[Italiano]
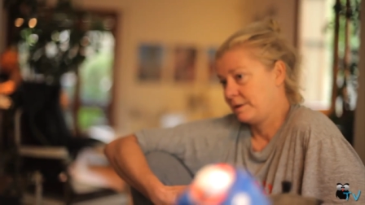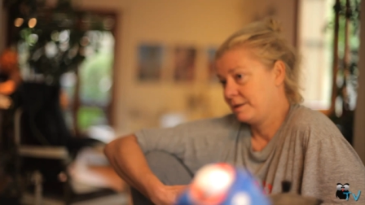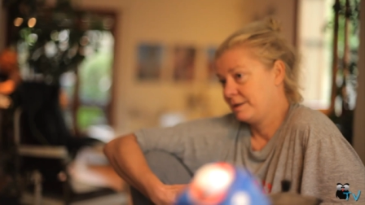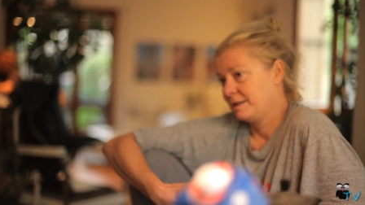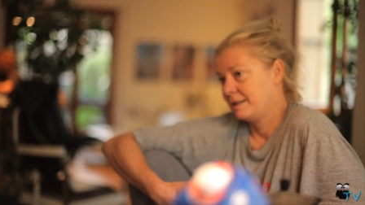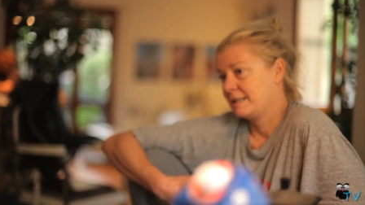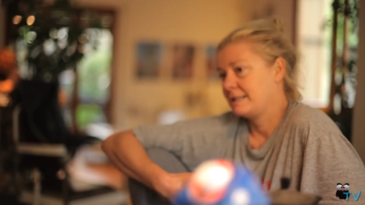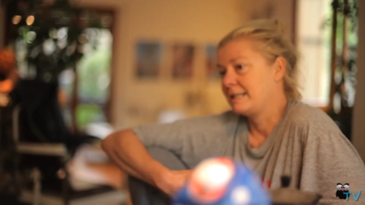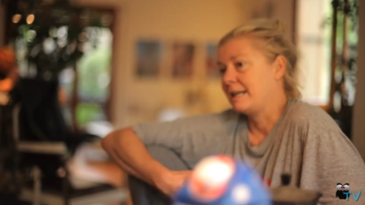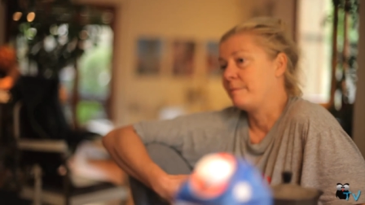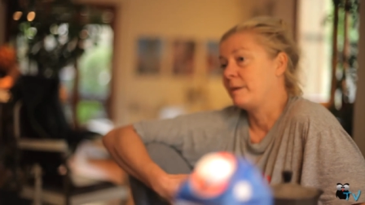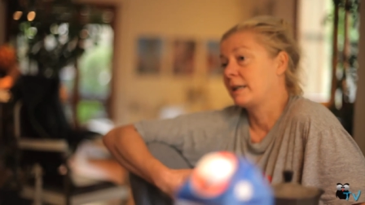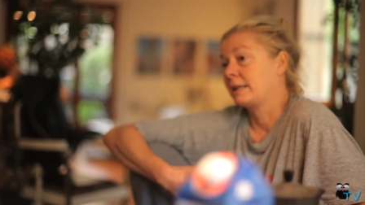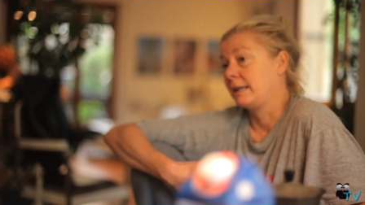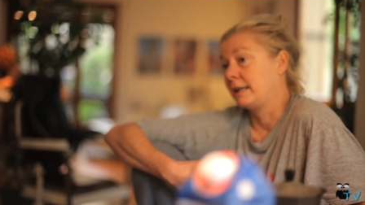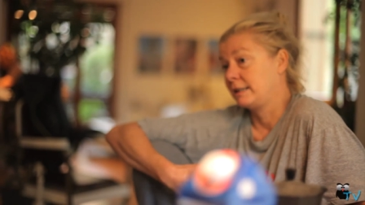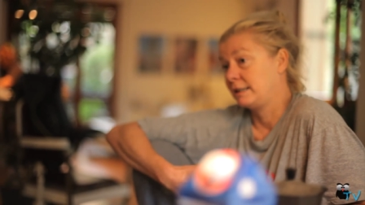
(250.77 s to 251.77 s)
Si
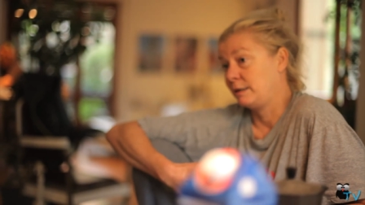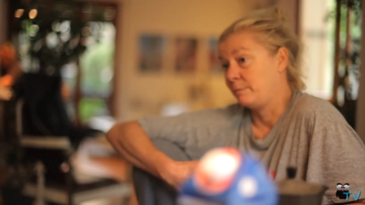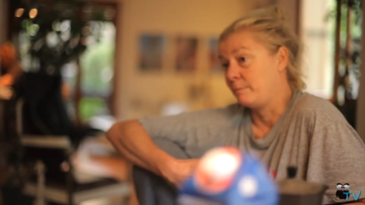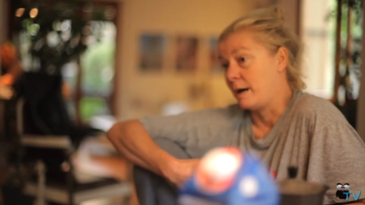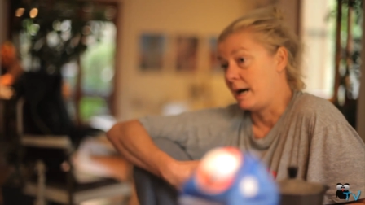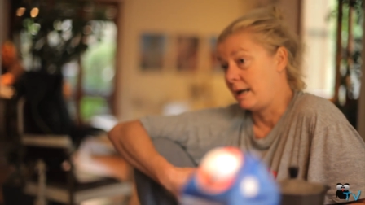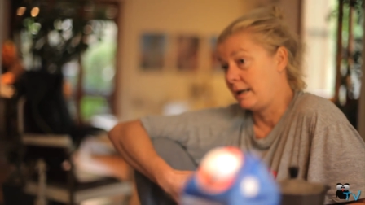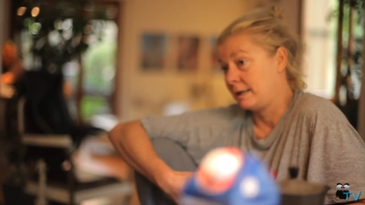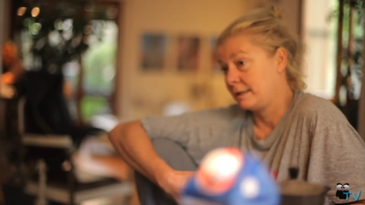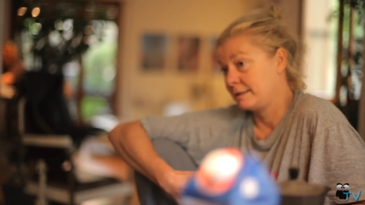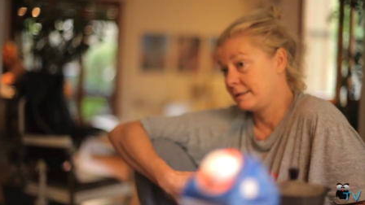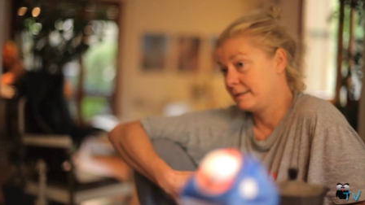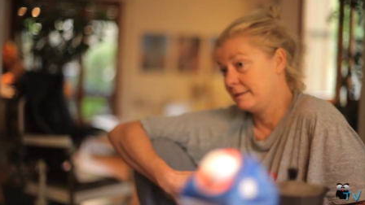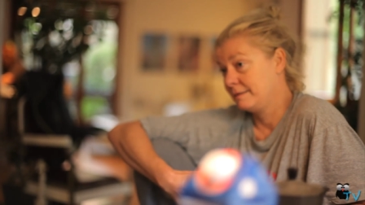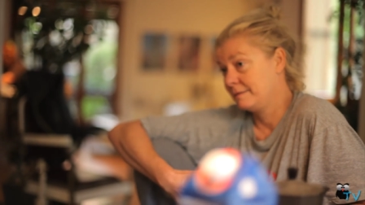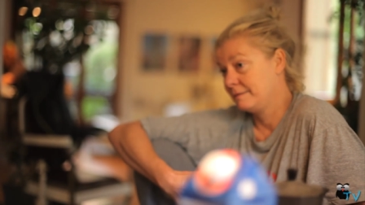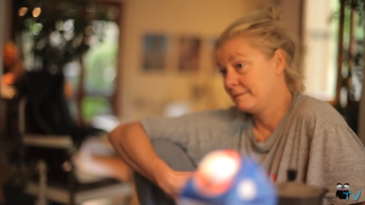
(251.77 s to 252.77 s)
chiama Chianti
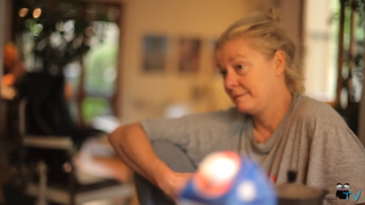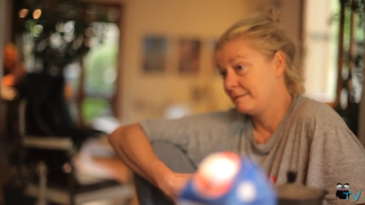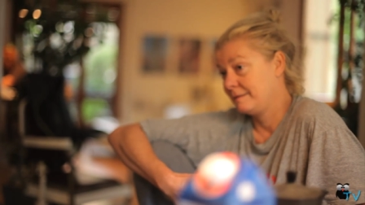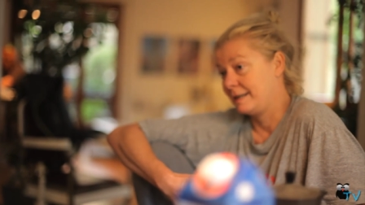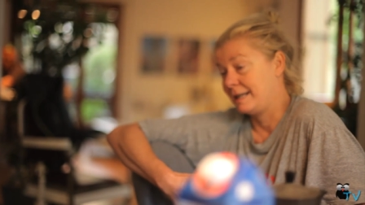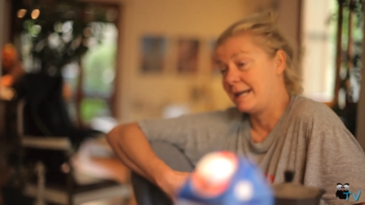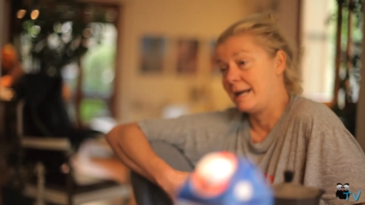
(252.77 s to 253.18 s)
Ballet, uh -huh.